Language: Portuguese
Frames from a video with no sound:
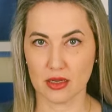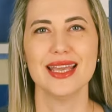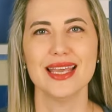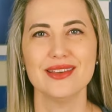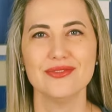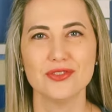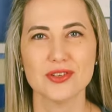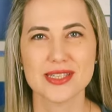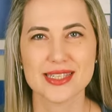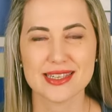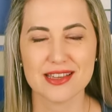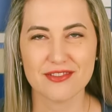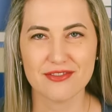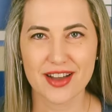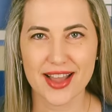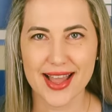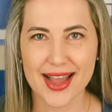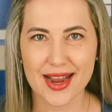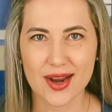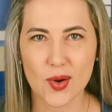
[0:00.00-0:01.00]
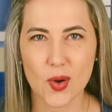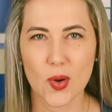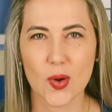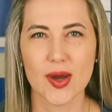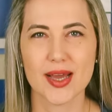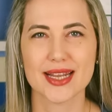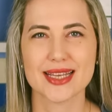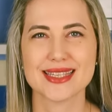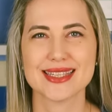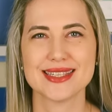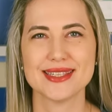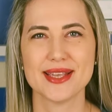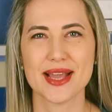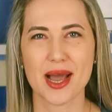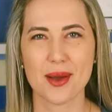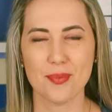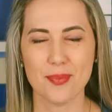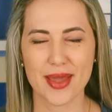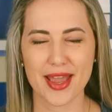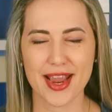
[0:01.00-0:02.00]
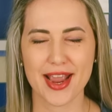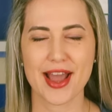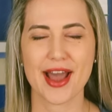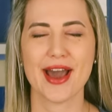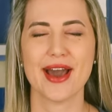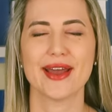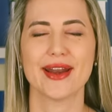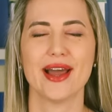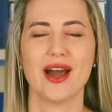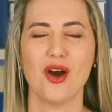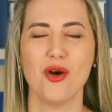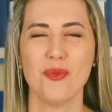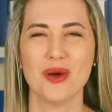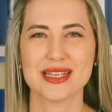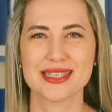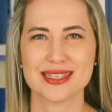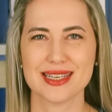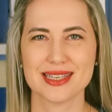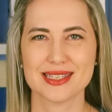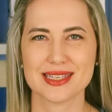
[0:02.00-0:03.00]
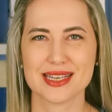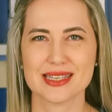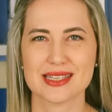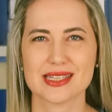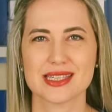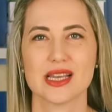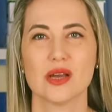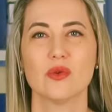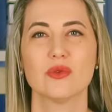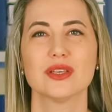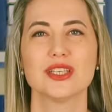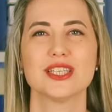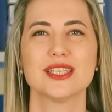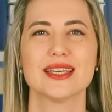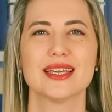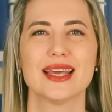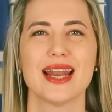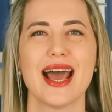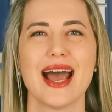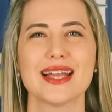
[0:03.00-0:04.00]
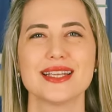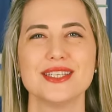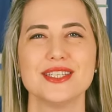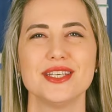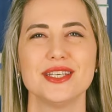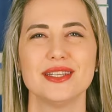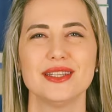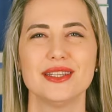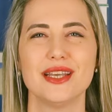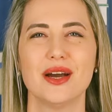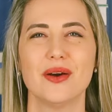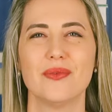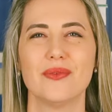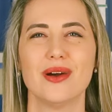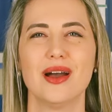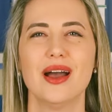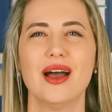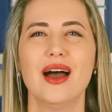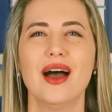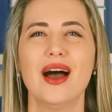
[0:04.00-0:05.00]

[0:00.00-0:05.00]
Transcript: E você vai agora se apegar a uma sensação de gratidão